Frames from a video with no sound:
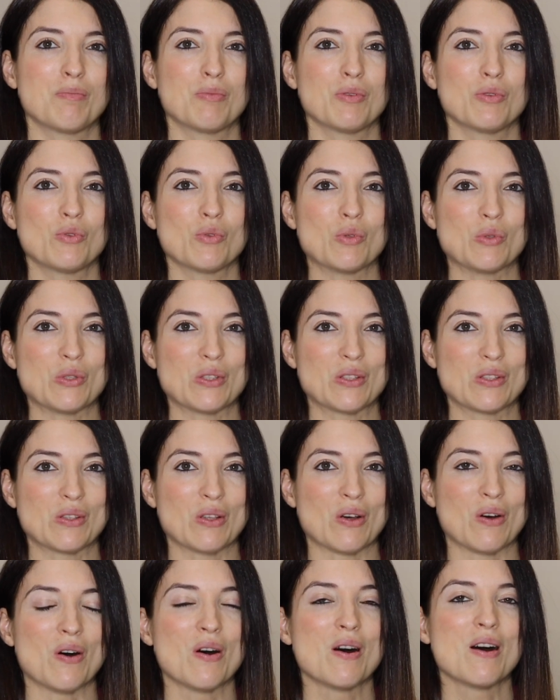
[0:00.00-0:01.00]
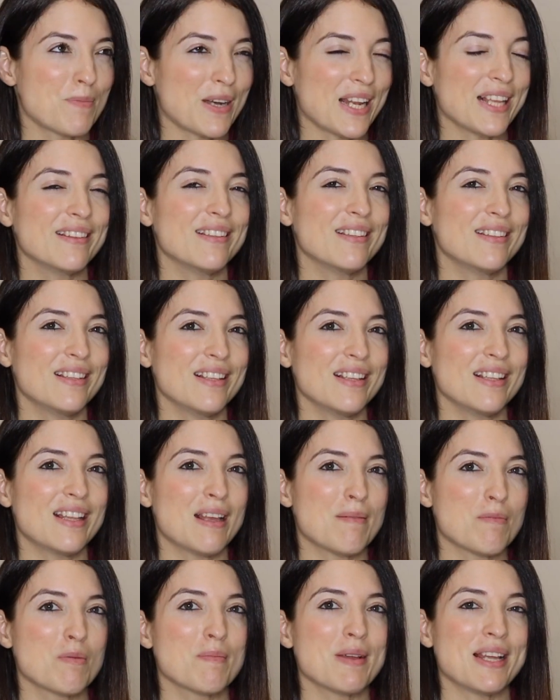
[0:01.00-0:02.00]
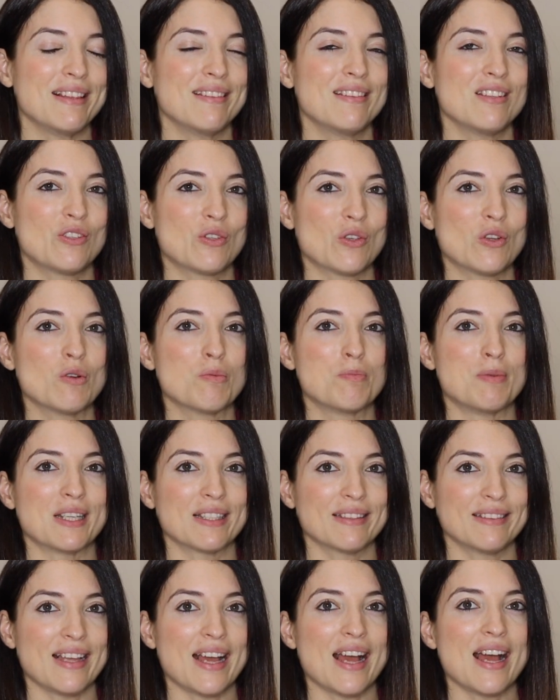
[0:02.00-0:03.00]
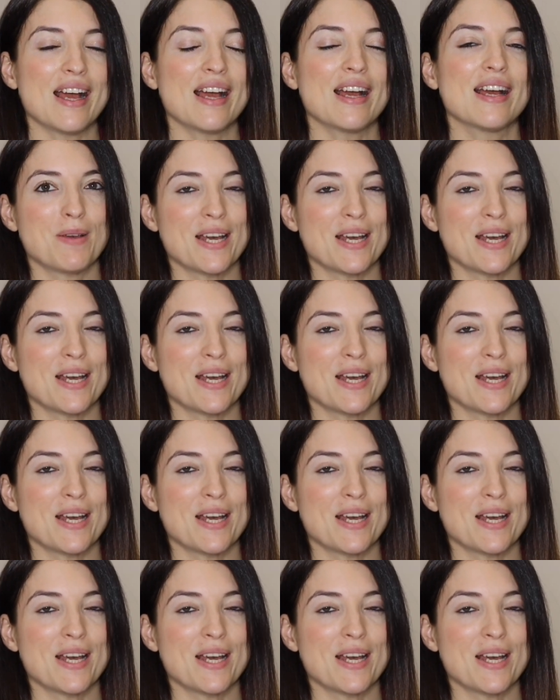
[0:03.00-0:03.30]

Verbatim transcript: più giusto. Prenditi dei momenti solo per te